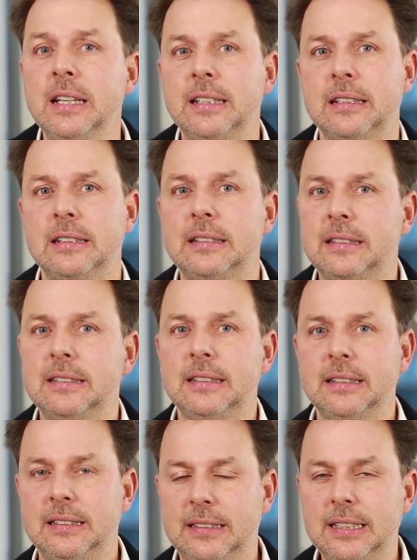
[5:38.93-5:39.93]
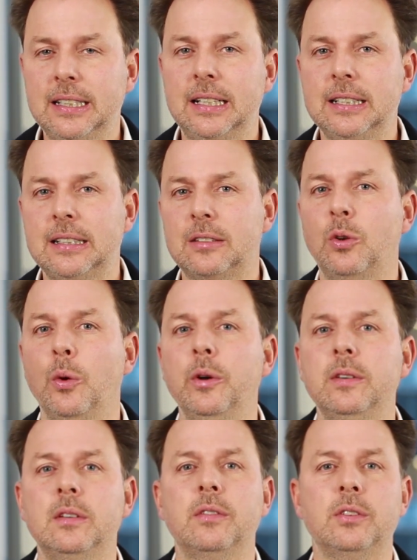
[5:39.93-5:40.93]
Das ist sicherlich das
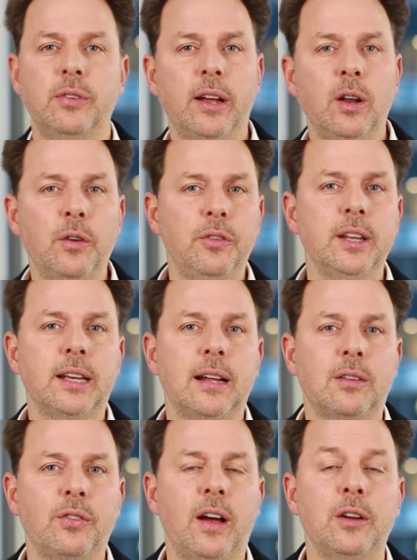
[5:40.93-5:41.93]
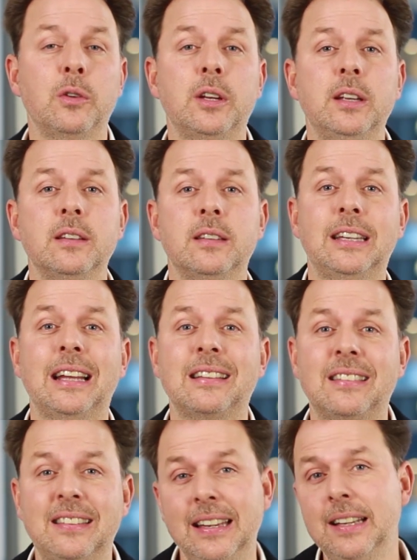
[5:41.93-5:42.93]
Größte, was wir an Öffentlichkeitsfahndung hier seit
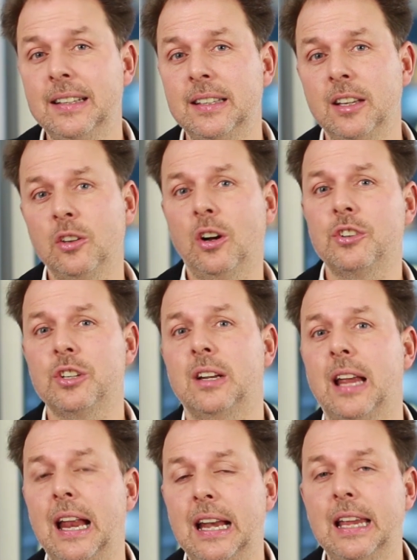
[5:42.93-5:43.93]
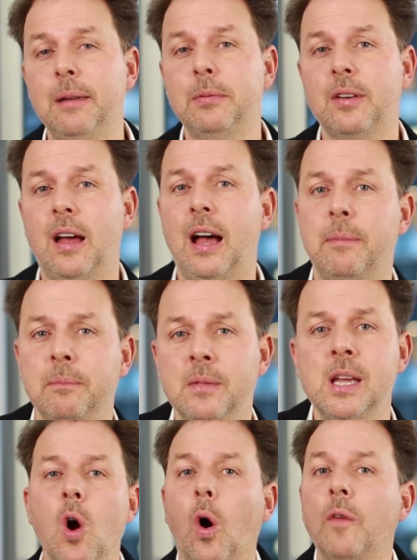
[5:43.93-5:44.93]
Jahrzehnten in Deutschland erlebt haben.